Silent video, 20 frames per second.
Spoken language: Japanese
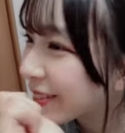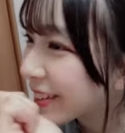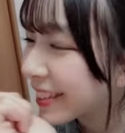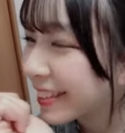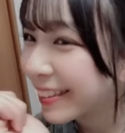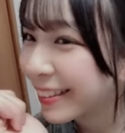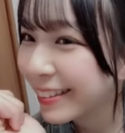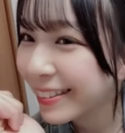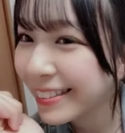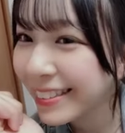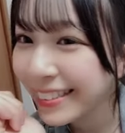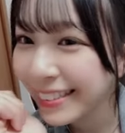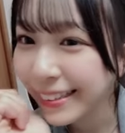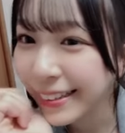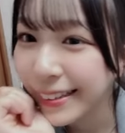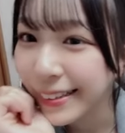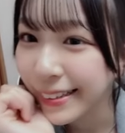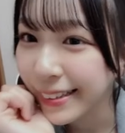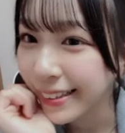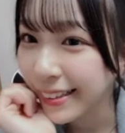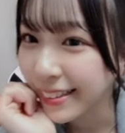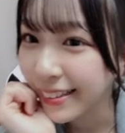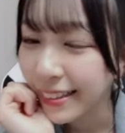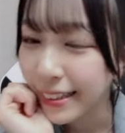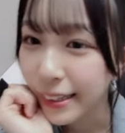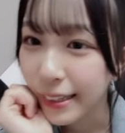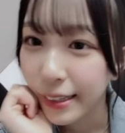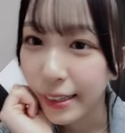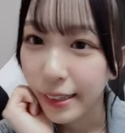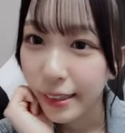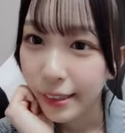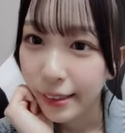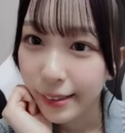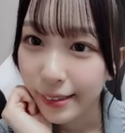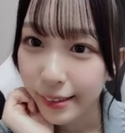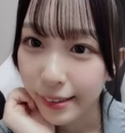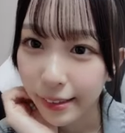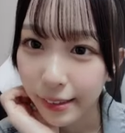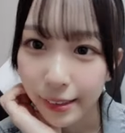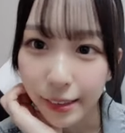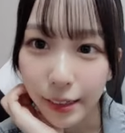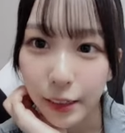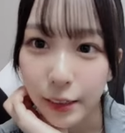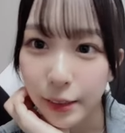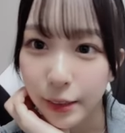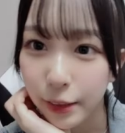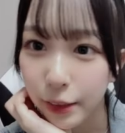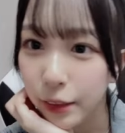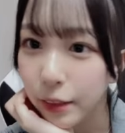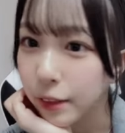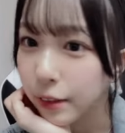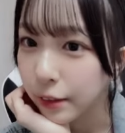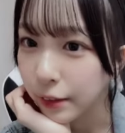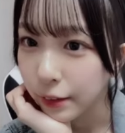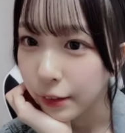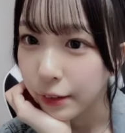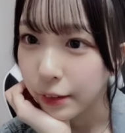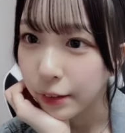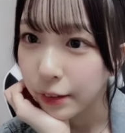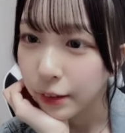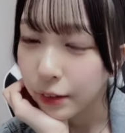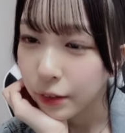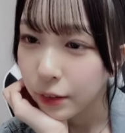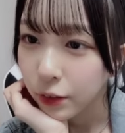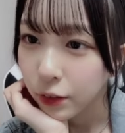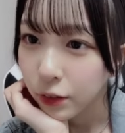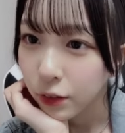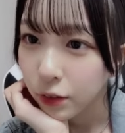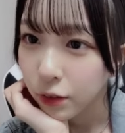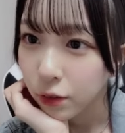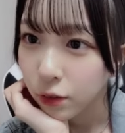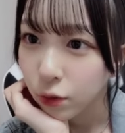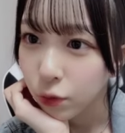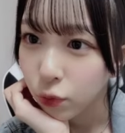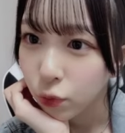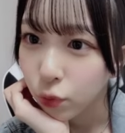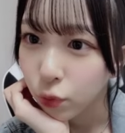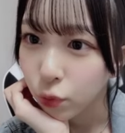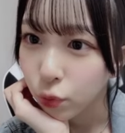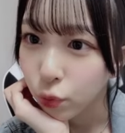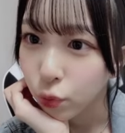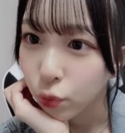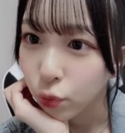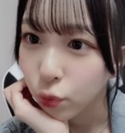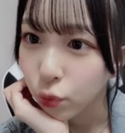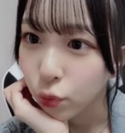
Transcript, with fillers: まだ夏じゃないけど暑いからこう